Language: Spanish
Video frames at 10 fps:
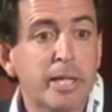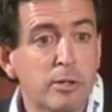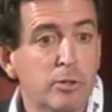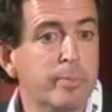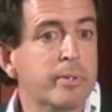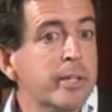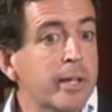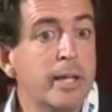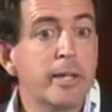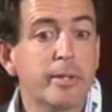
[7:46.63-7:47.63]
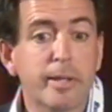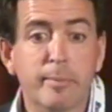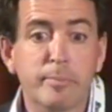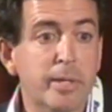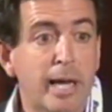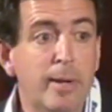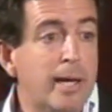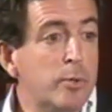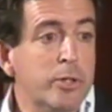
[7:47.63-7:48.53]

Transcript: eh, eh, hablábamos